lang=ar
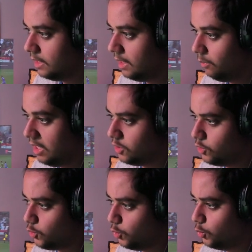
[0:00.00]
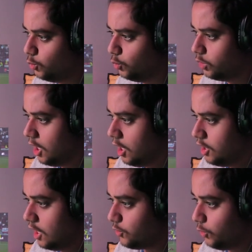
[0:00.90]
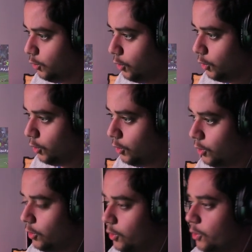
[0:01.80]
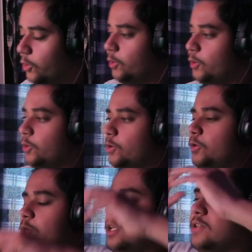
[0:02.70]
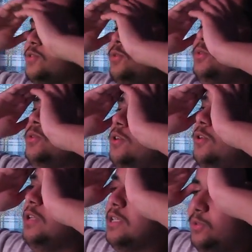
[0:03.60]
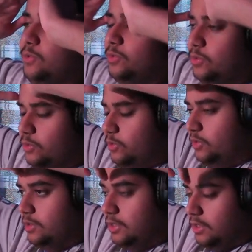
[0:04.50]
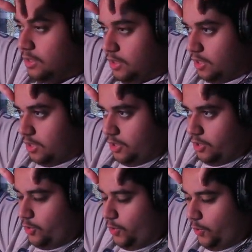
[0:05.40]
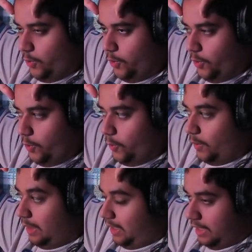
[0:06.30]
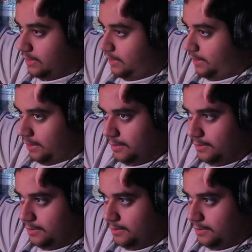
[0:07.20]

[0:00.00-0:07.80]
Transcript: يا وحش سعود يا سعود يا سعود يا سعود يوه والله خطيرة